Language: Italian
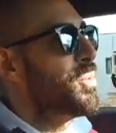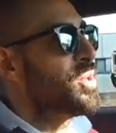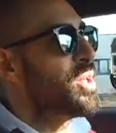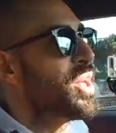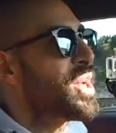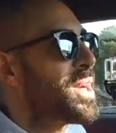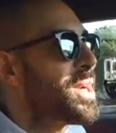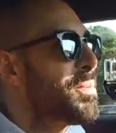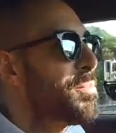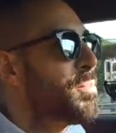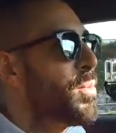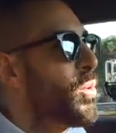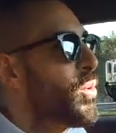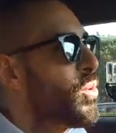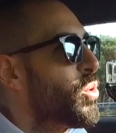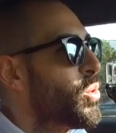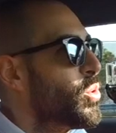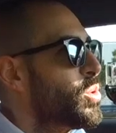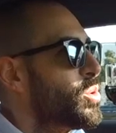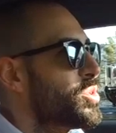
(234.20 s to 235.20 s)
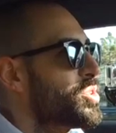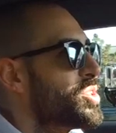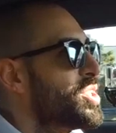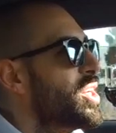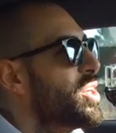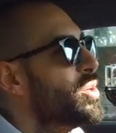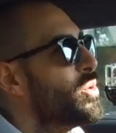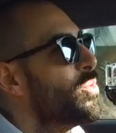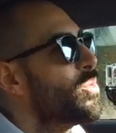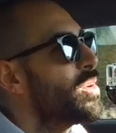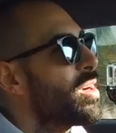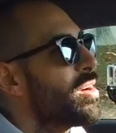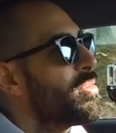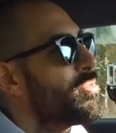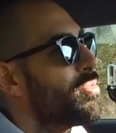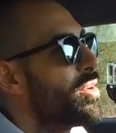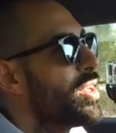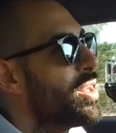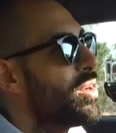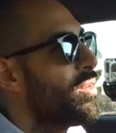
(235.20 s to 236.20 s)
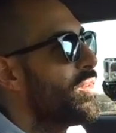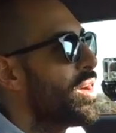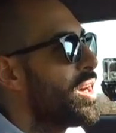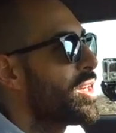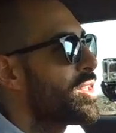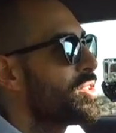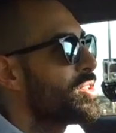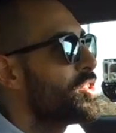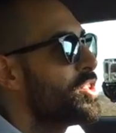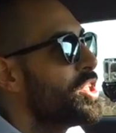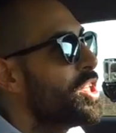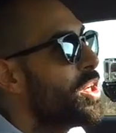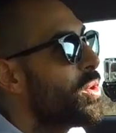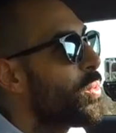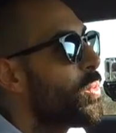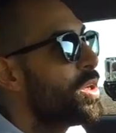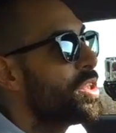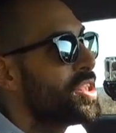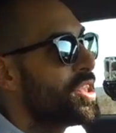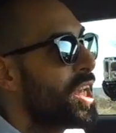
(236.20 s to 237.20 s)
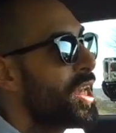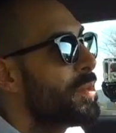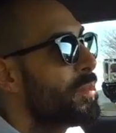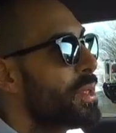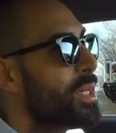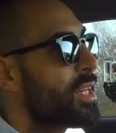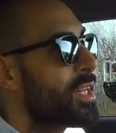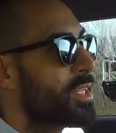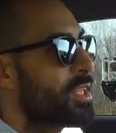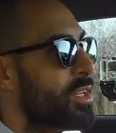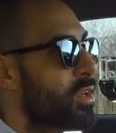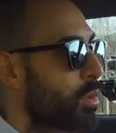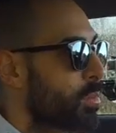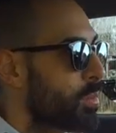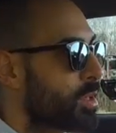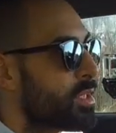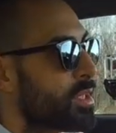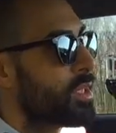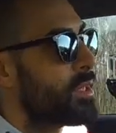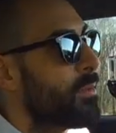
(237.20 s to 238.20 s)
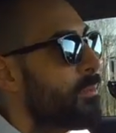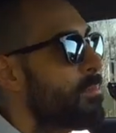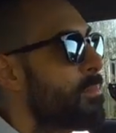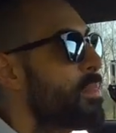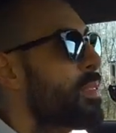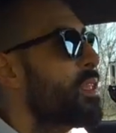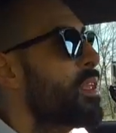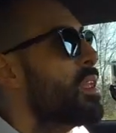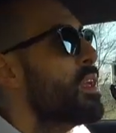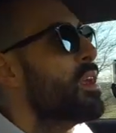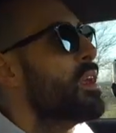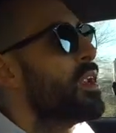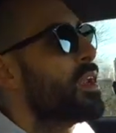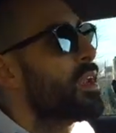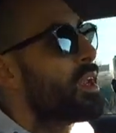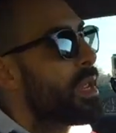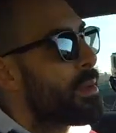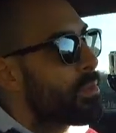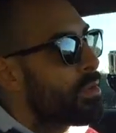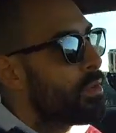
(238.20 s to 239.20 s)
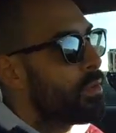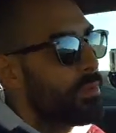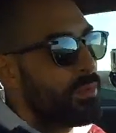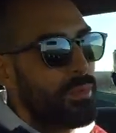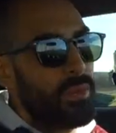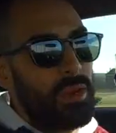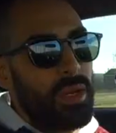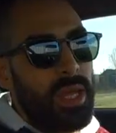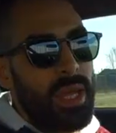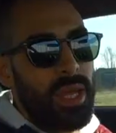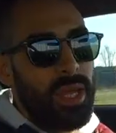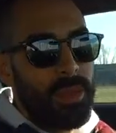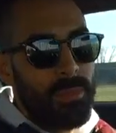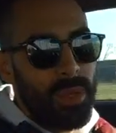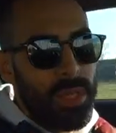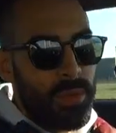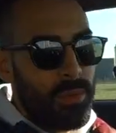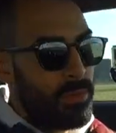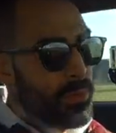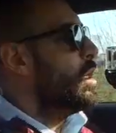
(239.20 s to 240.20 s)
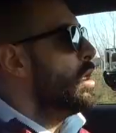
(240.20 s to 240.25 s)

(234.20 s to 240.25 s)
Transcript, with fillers: del rabbocco si allunga fino a 5-6 mila chilometri né più e né meno